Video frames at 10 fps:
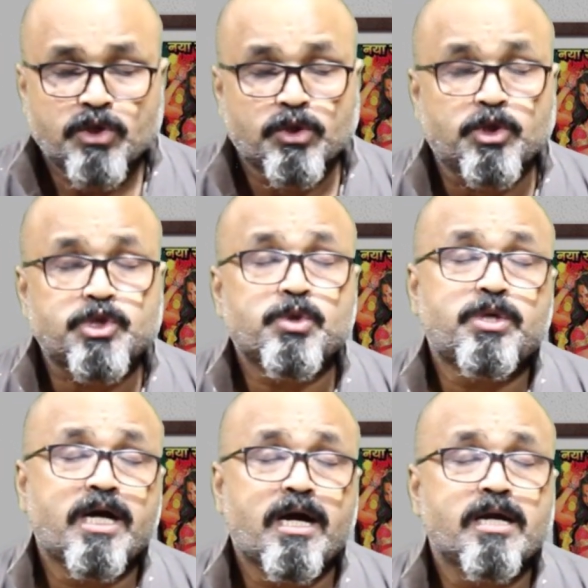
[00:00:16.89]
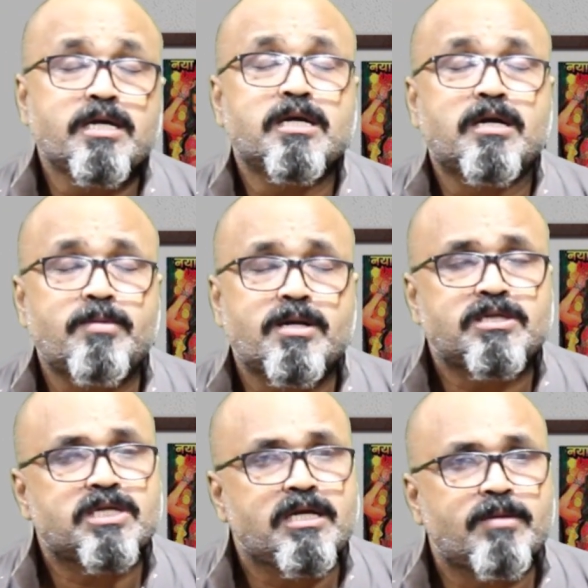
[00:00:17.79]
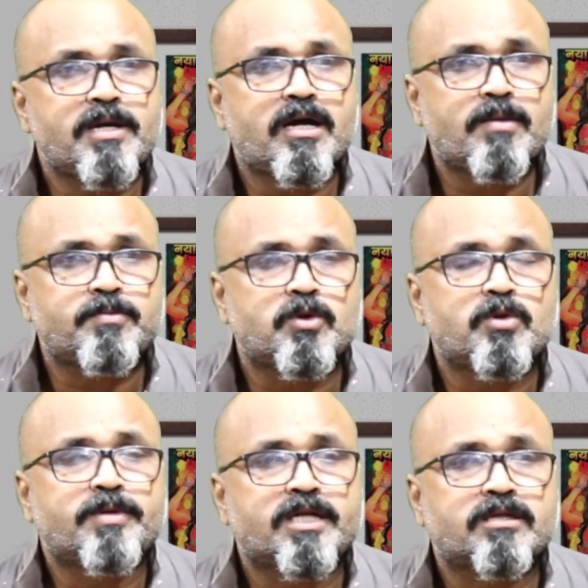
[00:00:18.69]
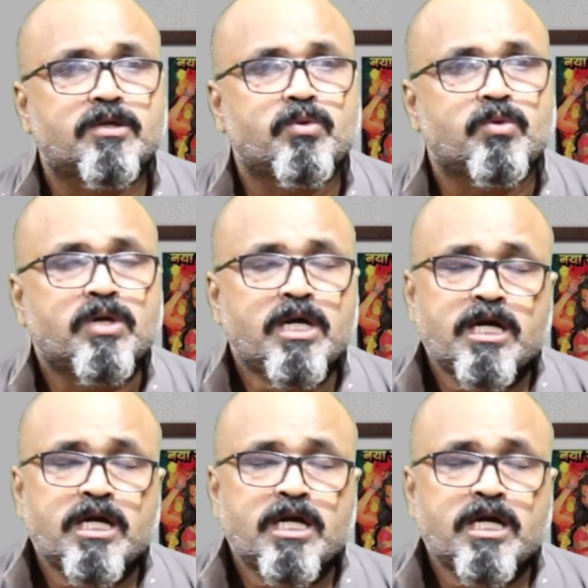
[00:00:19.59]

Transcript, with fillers: तो दोस्तों क्या है ये खबर चलिए मैं आपको बताता हूं